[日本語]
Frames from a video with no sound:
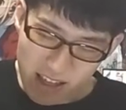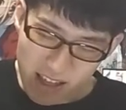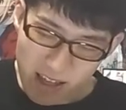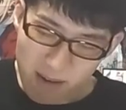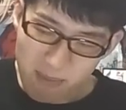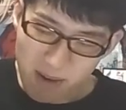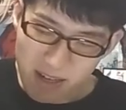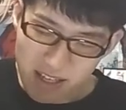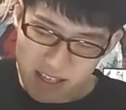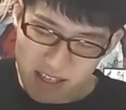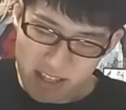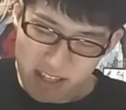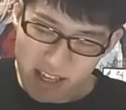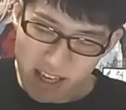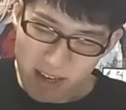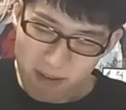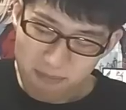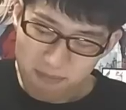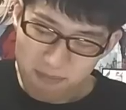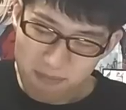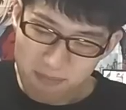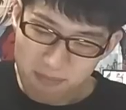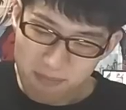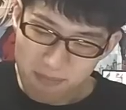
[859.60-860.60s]
ねマジで
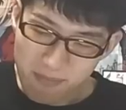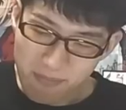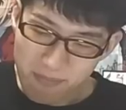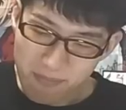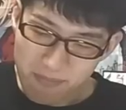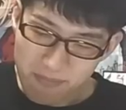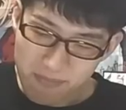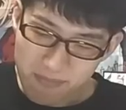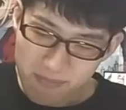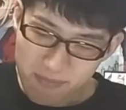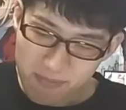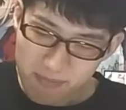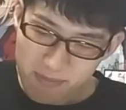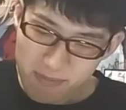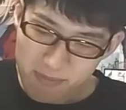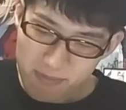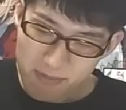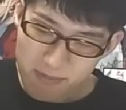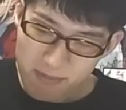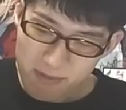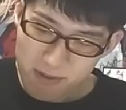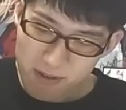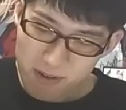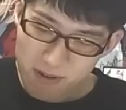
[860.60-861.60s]
うん
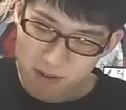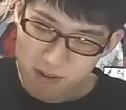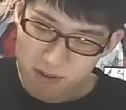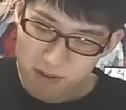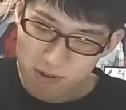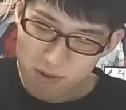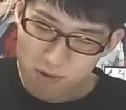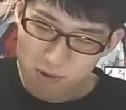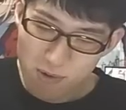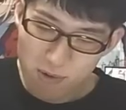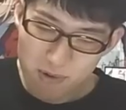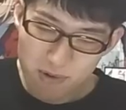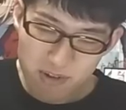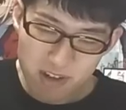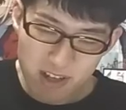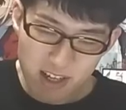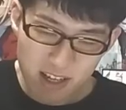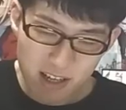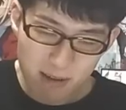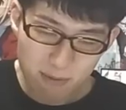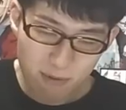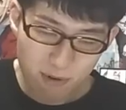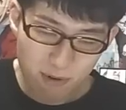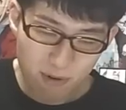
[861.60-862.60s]
ちょっとこの
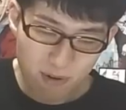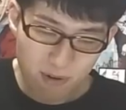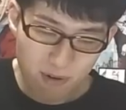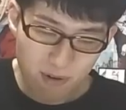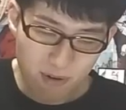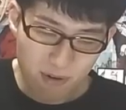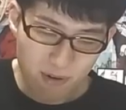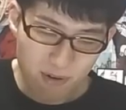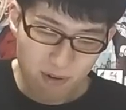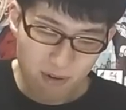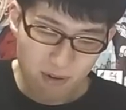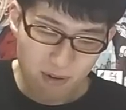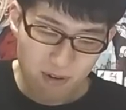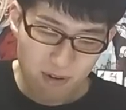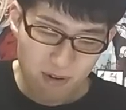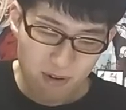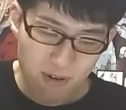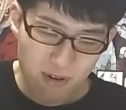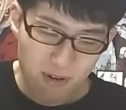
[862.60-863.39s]
先も